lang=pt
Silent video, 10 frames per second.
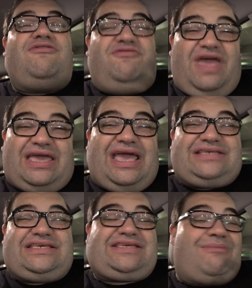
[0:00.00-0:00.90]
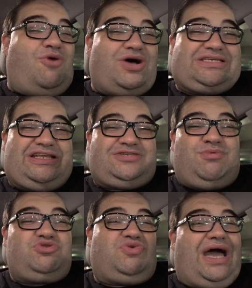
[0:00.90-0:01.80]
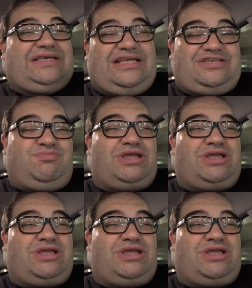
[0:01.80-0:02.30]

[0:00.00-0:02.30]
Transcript: ver que essas amostras pontuais elas